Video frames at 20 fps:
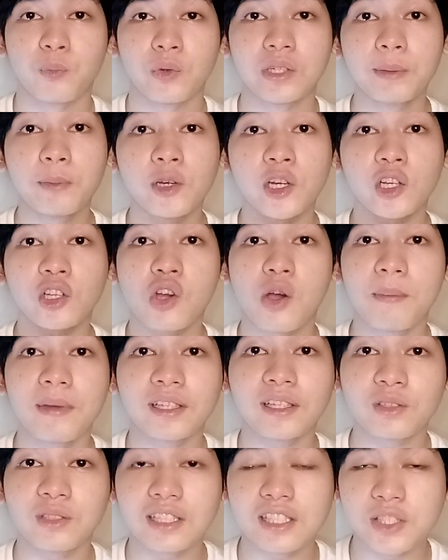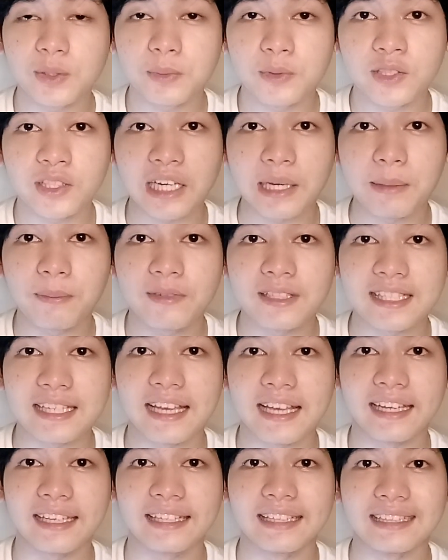Pwede mo rin comment kung nag-subscribe ka
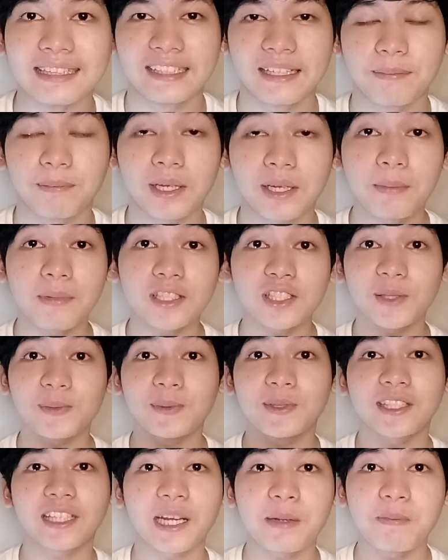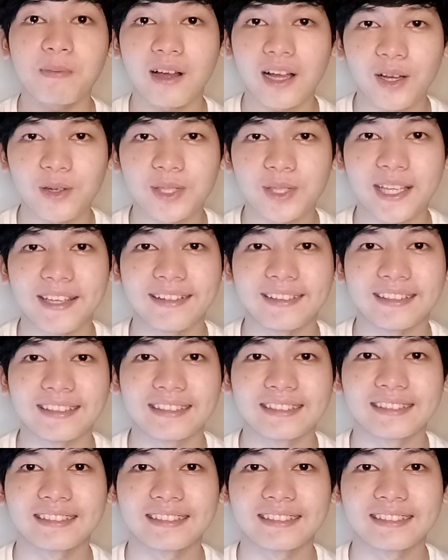sa akin. Para mag-subscribe baka ako sa'yo.